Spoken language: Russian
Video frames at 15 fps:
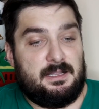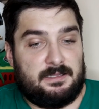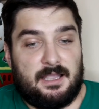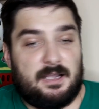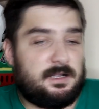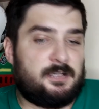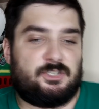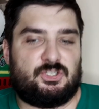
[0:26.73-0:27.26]

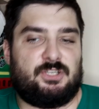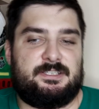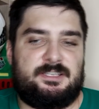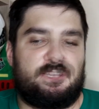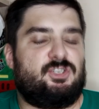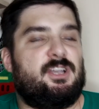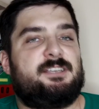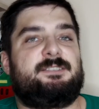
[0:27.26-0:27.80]
Да, конечно,
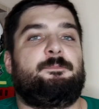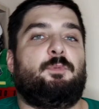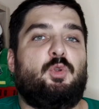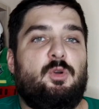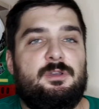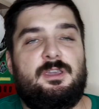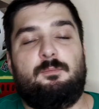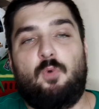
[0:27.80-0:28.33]
сейчас
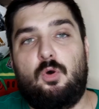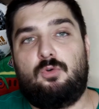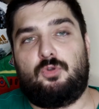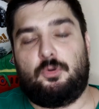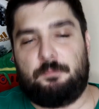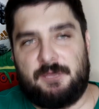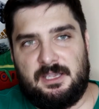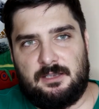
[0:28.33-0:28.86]
многие
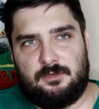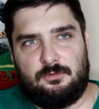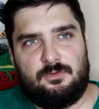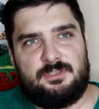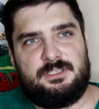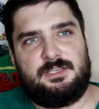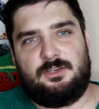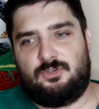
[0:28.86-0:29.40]
могут
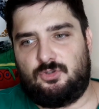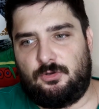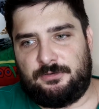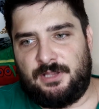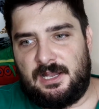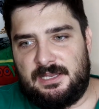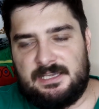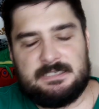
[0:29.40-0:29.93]
упайкнуть
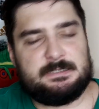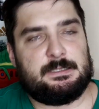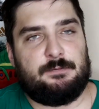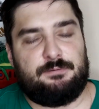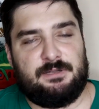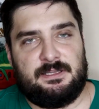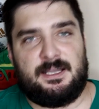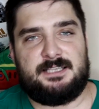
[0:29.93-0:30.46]

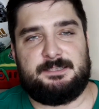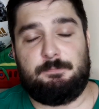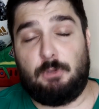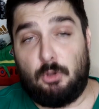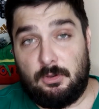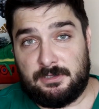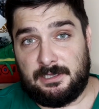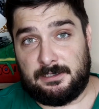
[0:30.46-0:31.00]
журналистов и нас,
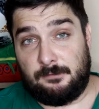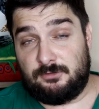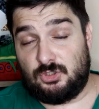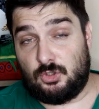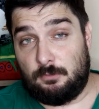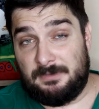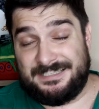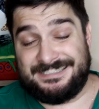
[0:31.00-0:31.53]
блогеров,
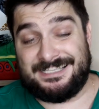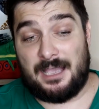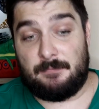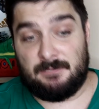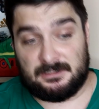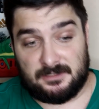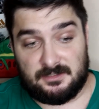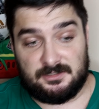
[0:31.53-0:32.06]
что мы
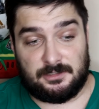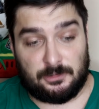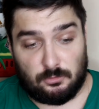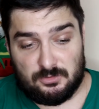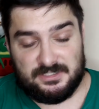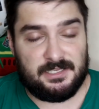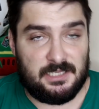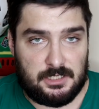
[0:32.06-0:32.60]
сами
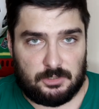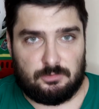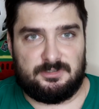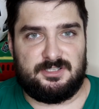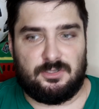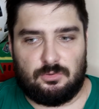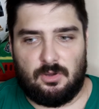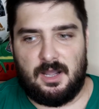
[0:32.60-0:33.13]
раскрутили эту
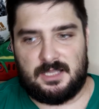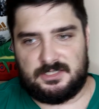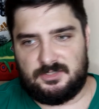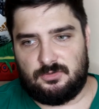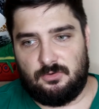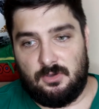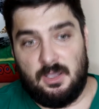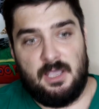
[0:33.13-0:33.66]

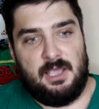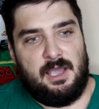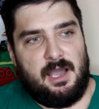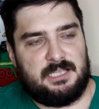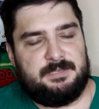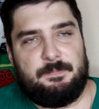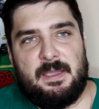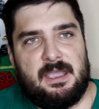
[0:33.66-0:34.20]
ситуацию,
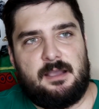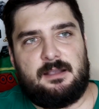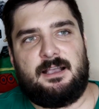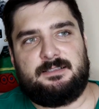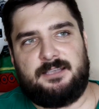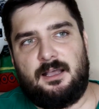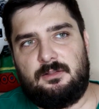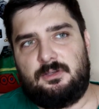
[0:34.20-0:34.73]
а теперь
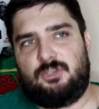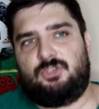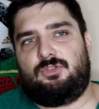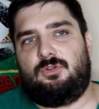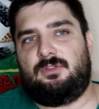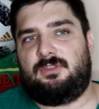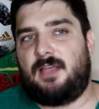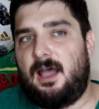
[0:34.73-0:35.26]
оказалось,
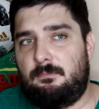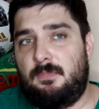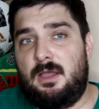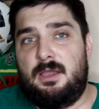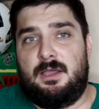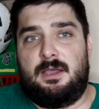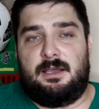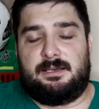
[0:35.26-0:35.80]
что там
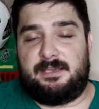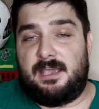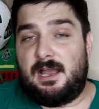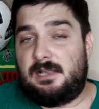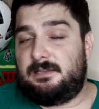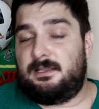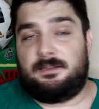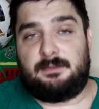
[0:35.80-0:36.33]

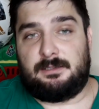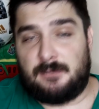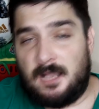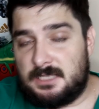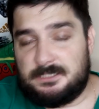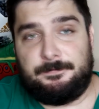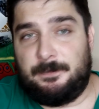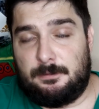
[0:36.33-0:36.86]
реально
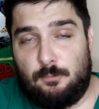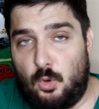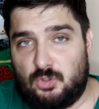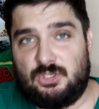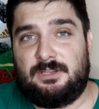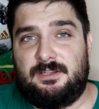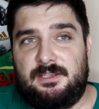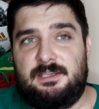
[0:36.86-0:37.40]
трансфер
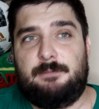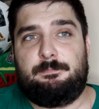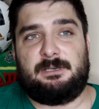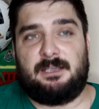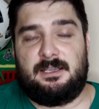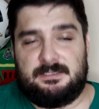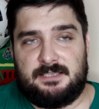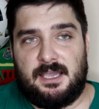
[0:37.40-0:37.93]
может и не
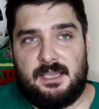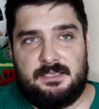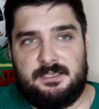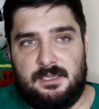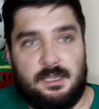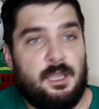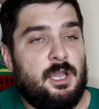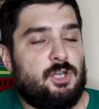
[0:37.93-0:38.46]

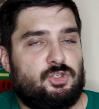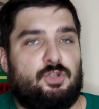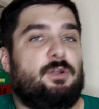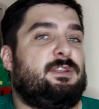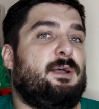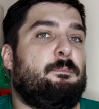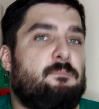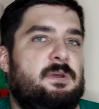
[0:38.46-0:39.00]
произойти, что
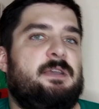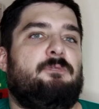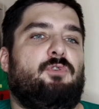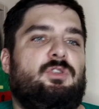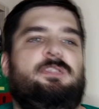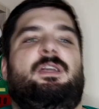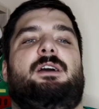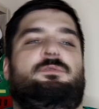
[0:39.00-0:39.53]
это мы
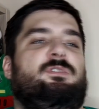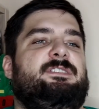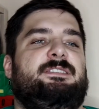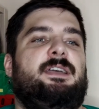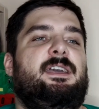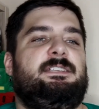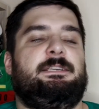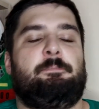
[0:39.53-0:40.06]
вот так вот,
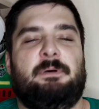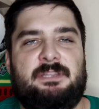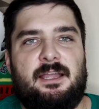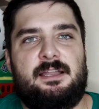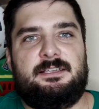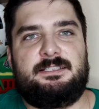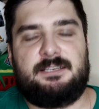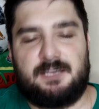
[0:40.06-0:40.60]
знаете,
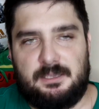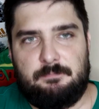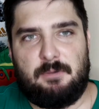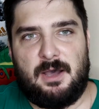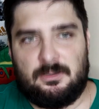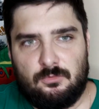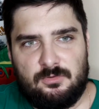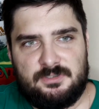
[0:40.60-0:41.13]
пытались
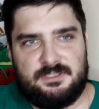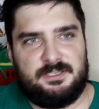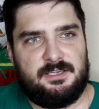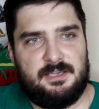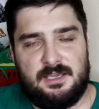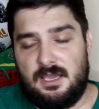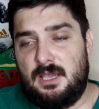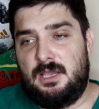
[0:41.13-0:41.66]
хайпануть
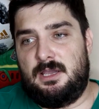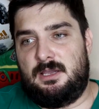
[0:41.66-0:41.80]
и